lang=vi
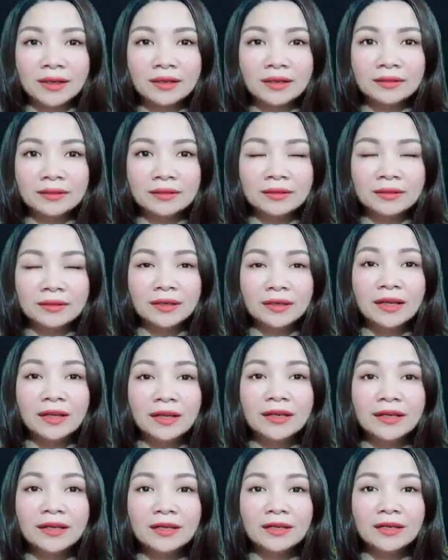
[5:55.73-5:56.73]
thiết
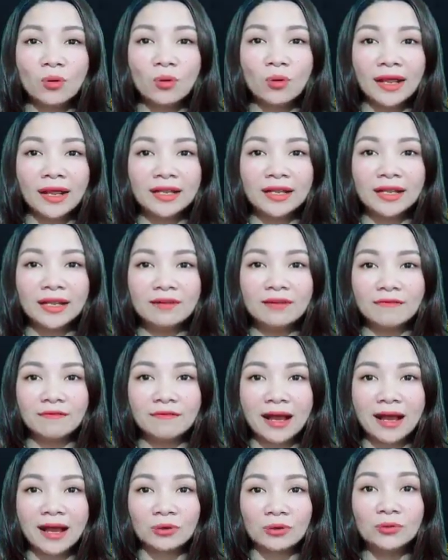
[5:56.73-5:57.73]
Đừng hoài nghi
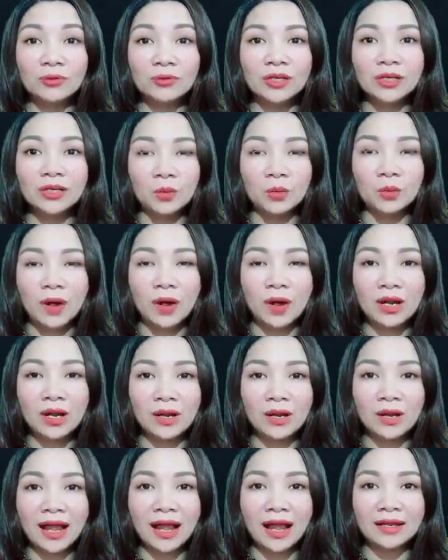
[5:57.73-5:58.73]
và cũng đừng quá
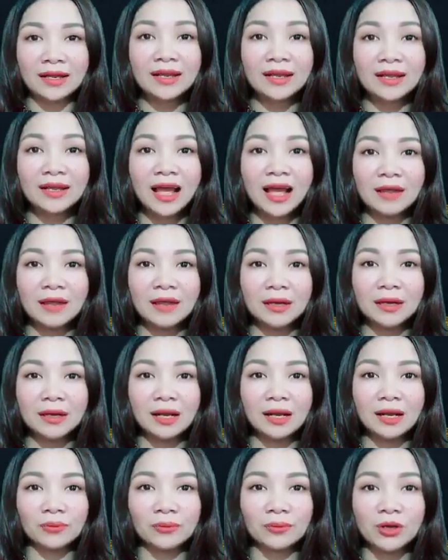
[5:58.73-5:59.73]
lo ngại, hãy
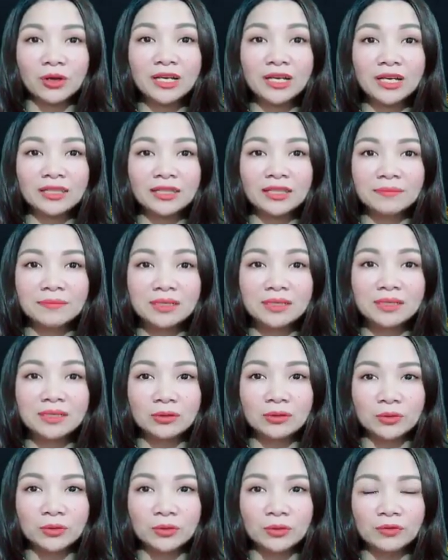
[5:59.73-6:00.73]
mở lòng đón nhận tâm
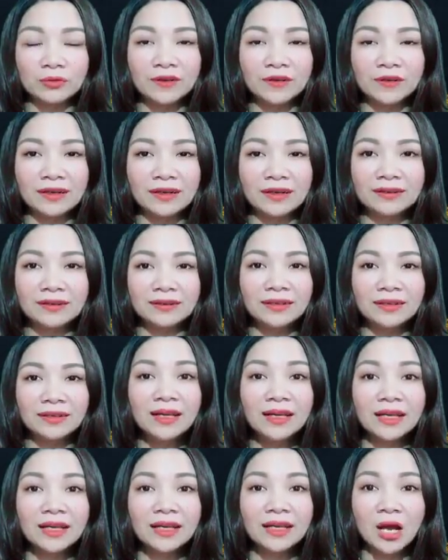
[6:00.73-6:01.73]
sự của đối phương.
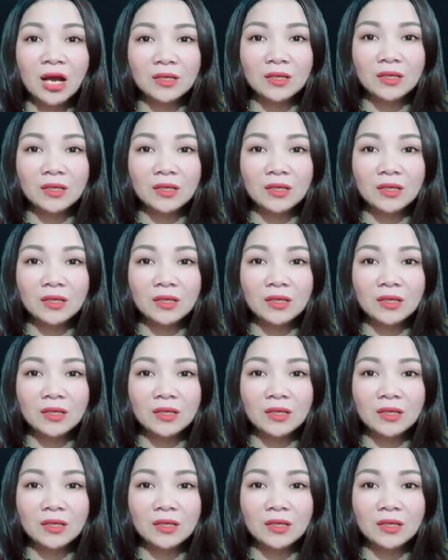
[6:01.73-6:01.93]
Khi